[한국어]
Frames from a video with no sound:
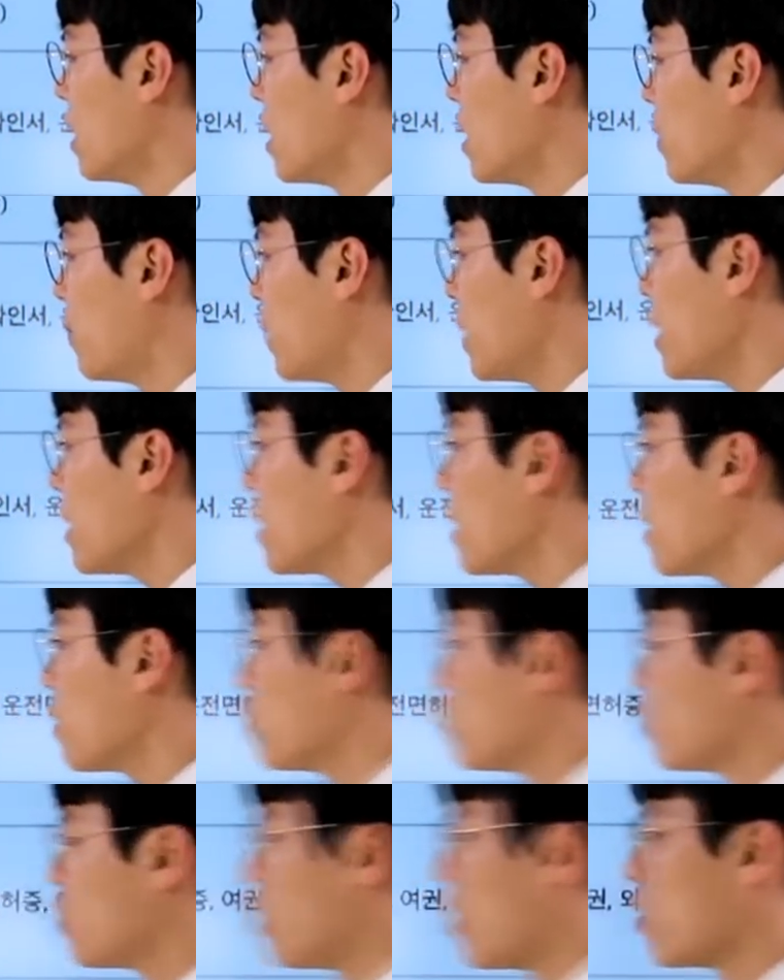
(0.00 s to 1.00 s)
이
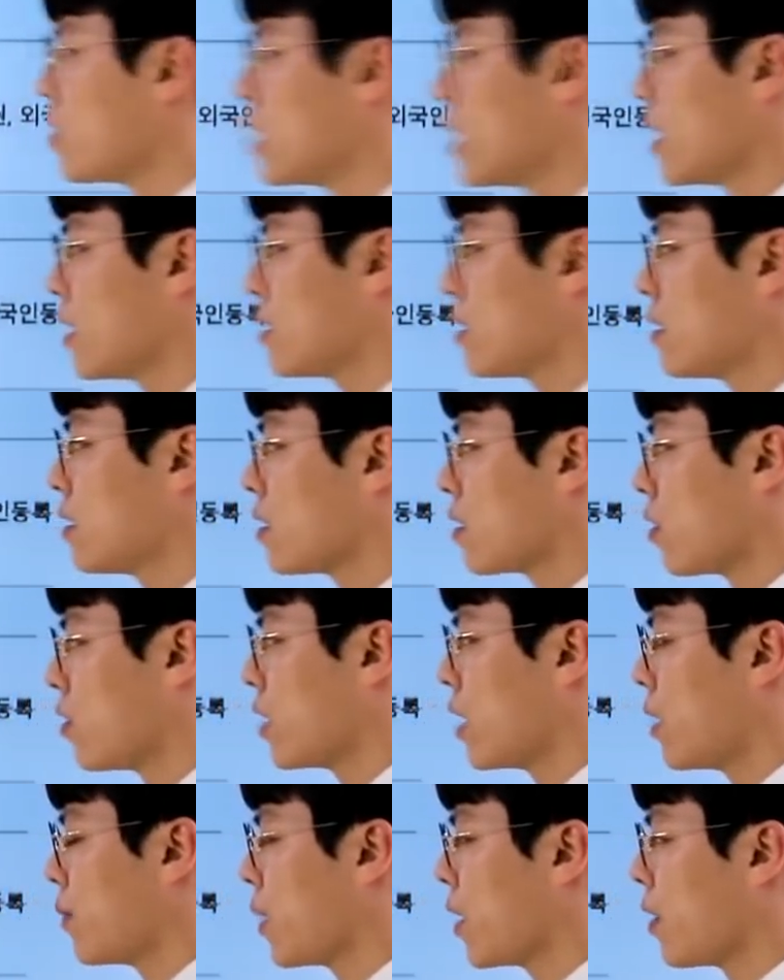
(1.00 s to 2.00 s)
필기구는 어디에 쓰는
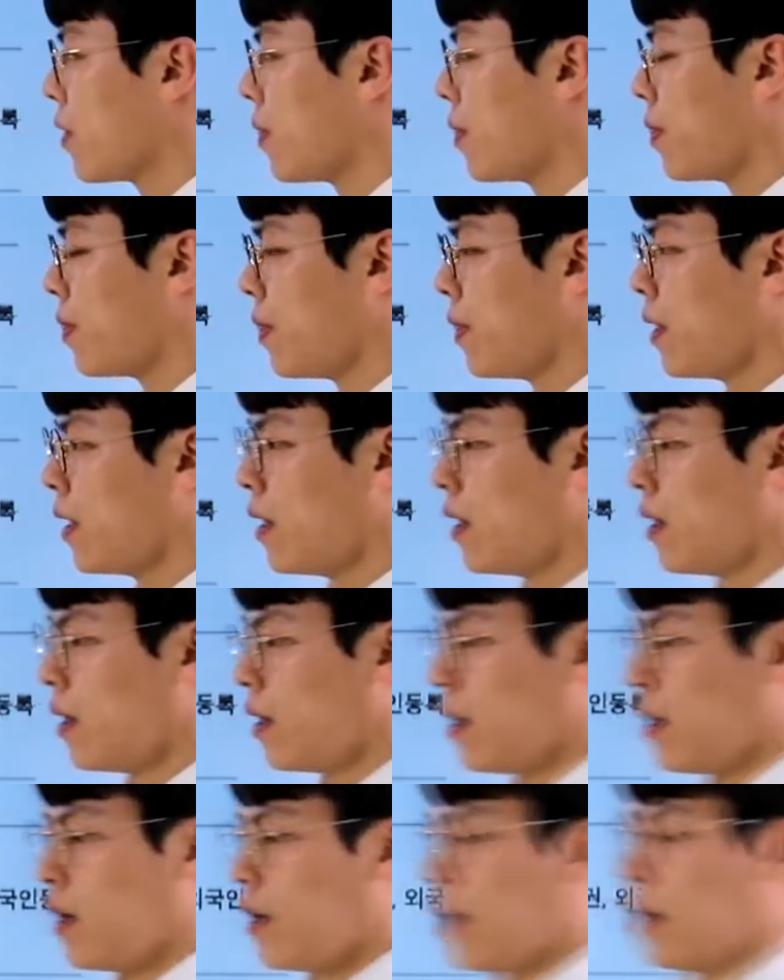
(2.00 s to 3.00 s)
거냐면
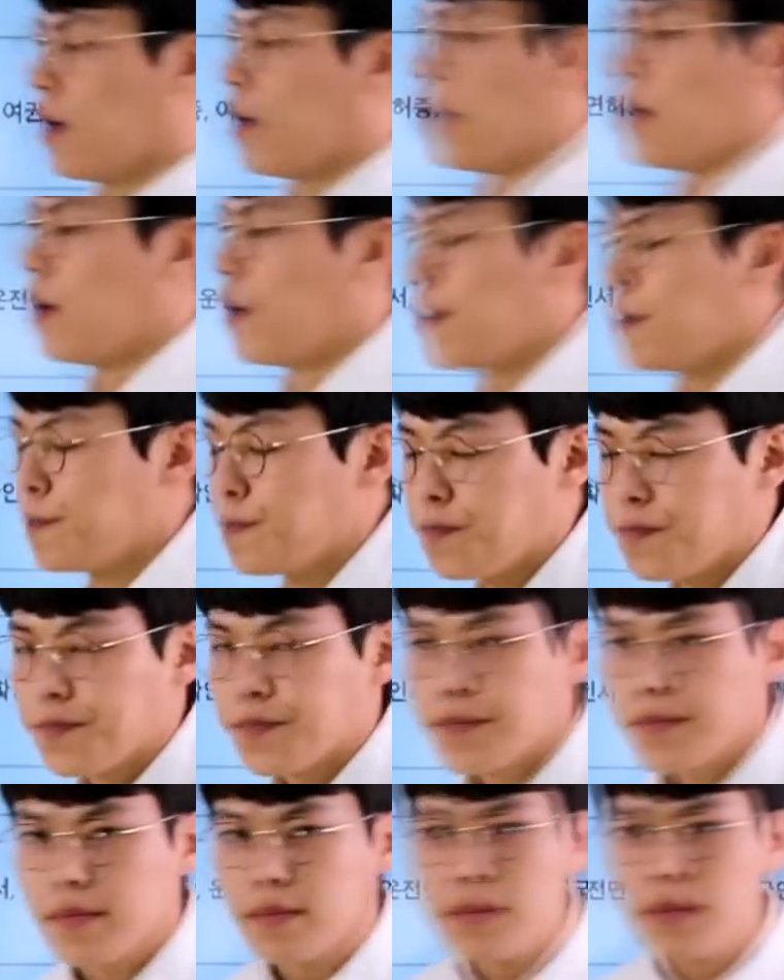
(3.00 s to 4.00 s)
어,
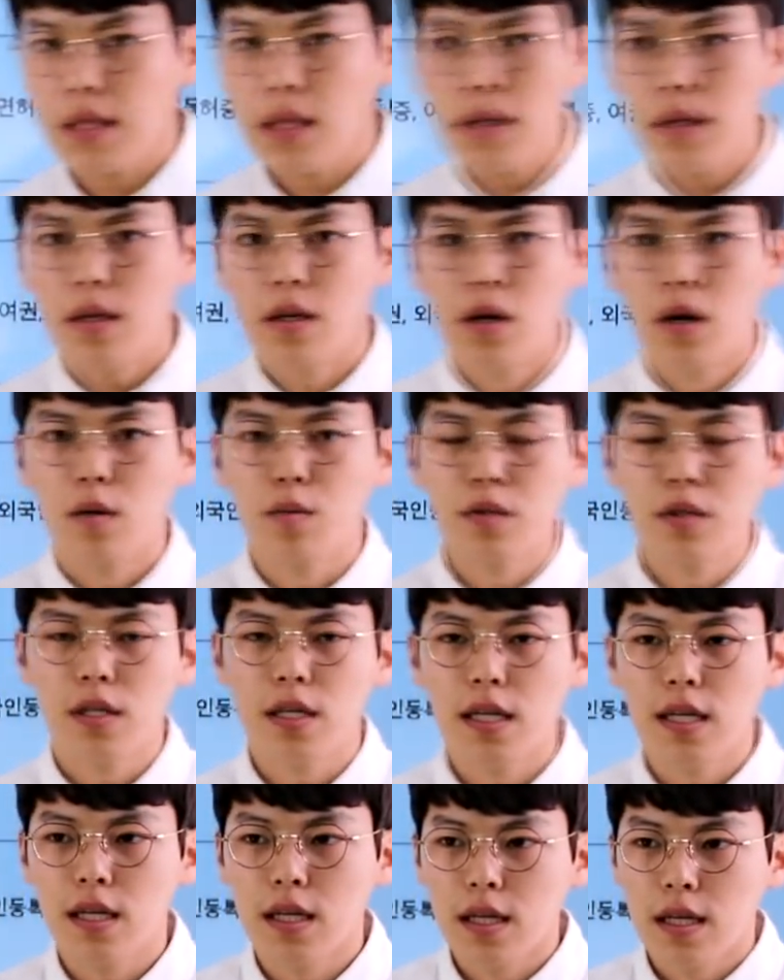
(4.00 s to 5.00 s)

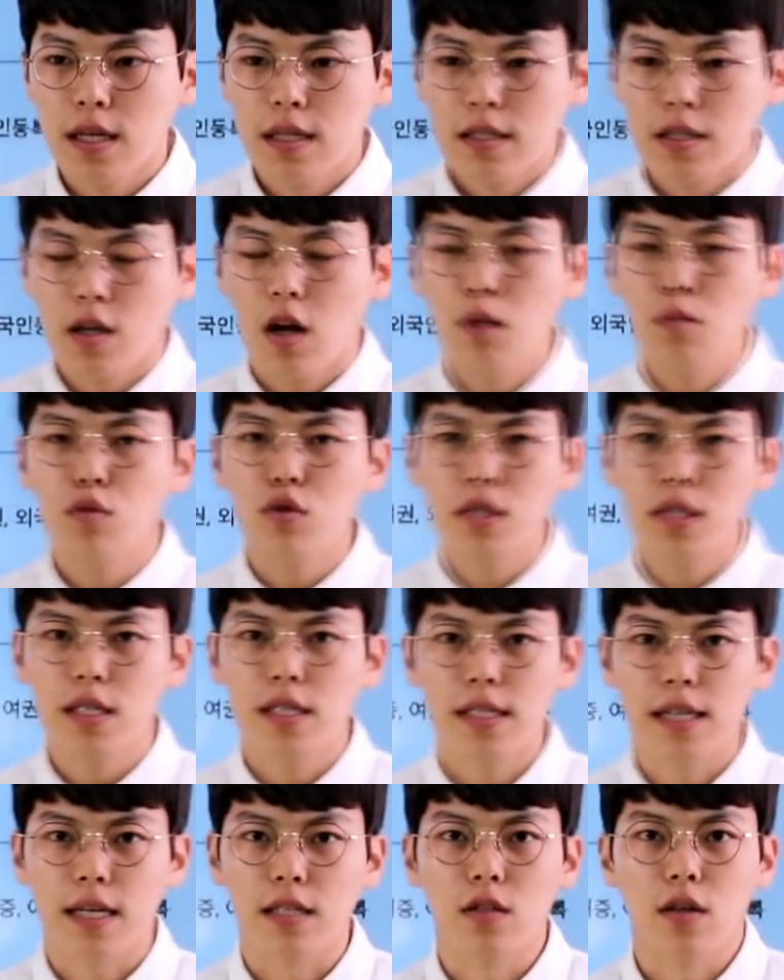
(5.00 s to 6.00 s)
여러분들이
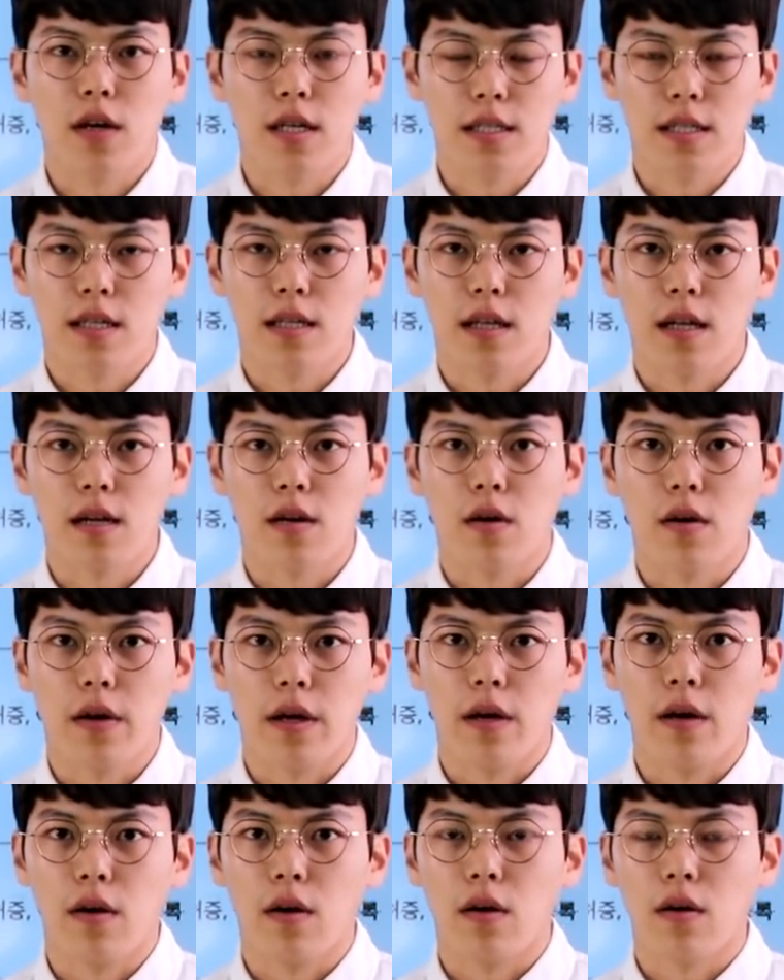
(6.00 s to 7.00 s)
설문지를 작성하시게 될
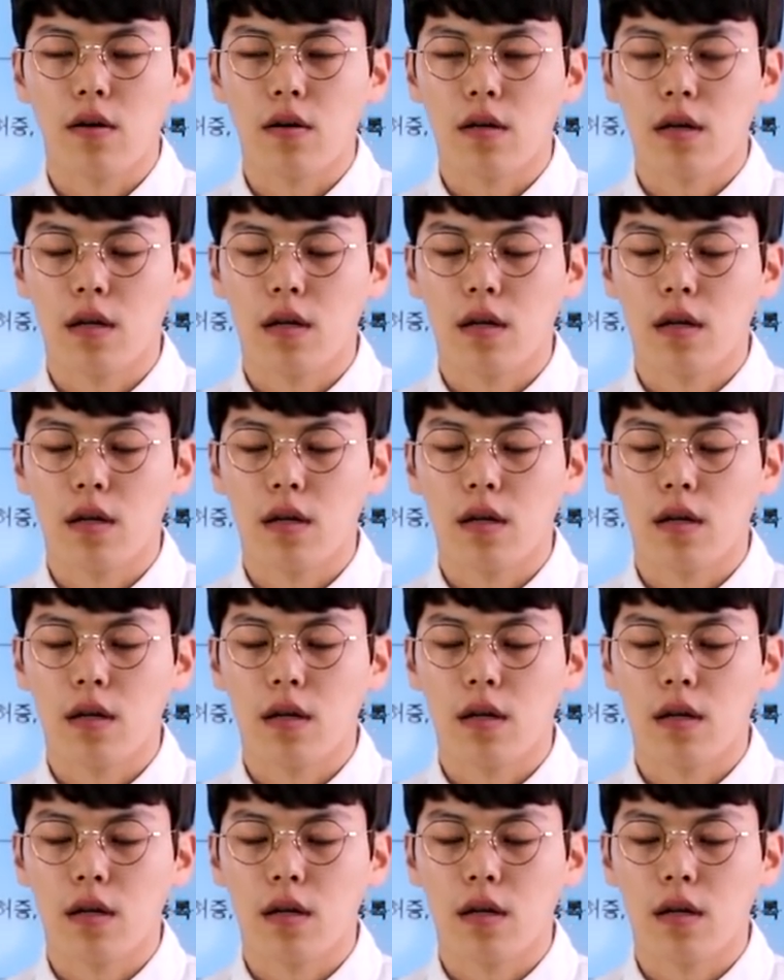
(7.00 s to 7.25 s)
거예요.